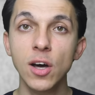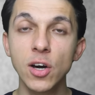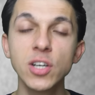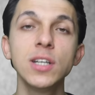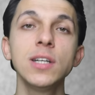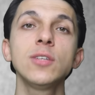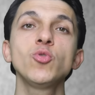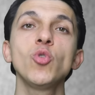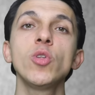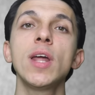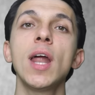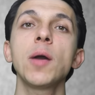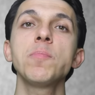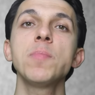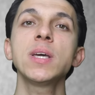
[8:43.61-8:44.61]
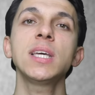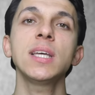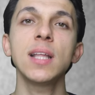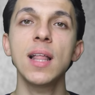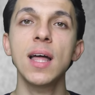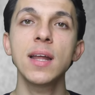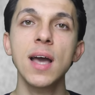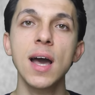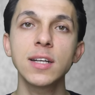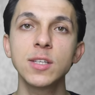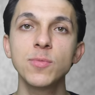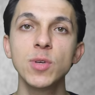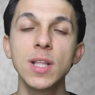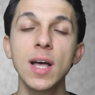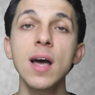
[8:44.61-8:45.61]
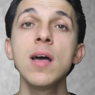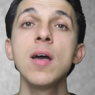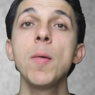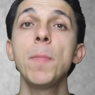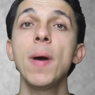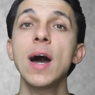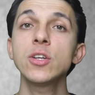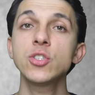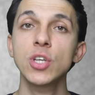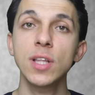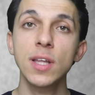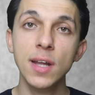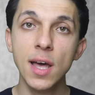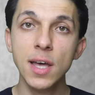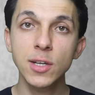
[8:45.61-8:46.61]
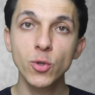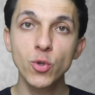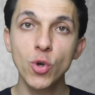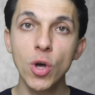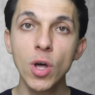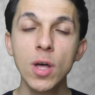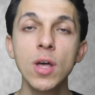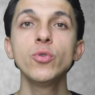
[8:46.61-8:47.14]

ağırlıklı olarak makineler yardımıyla parçalara ayrılıyor.